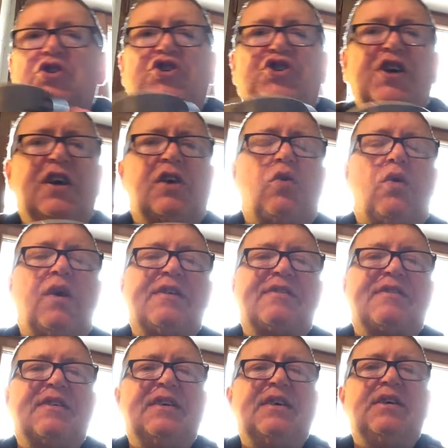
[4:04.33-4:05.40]
J'ai
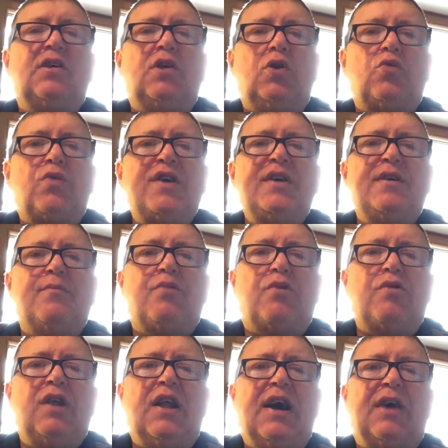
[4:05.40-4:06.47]
croisé Louis
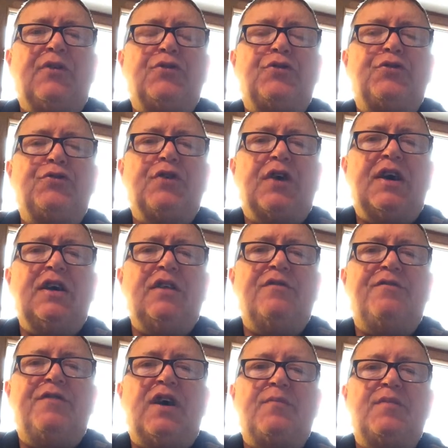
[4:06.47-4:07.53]
Brulard de Suresnes
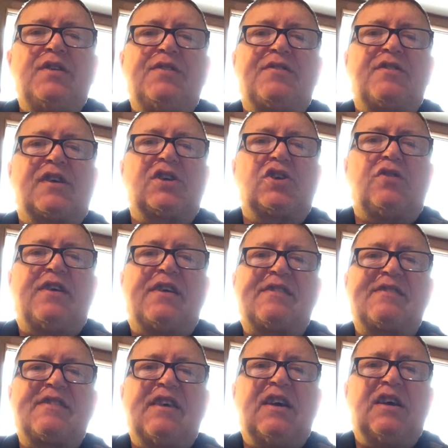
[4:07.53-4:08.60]
vers
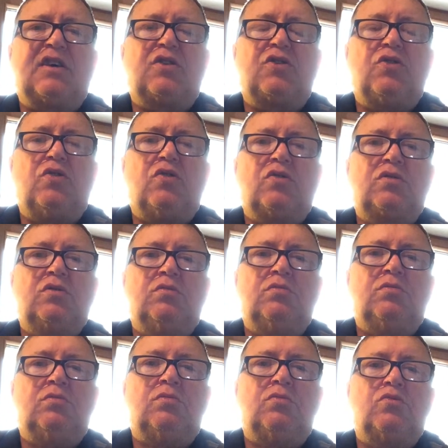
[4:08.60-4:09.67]
1985, donc,
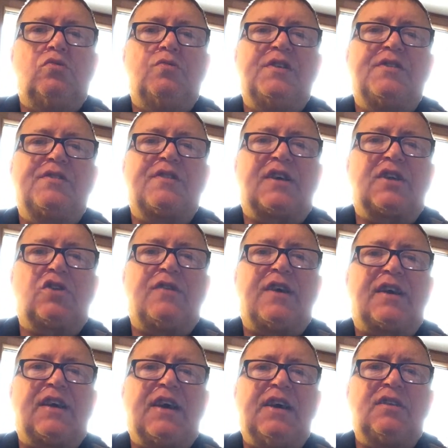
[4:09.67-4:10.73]
ou
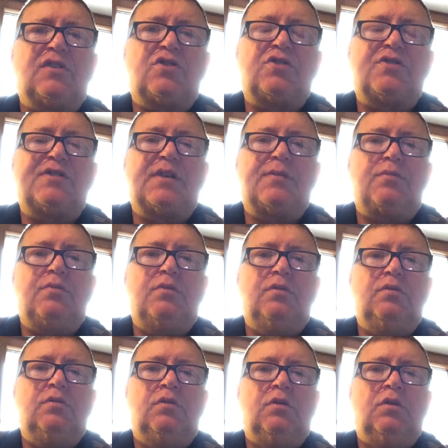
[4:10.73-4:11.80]
1984, je ne sais plus,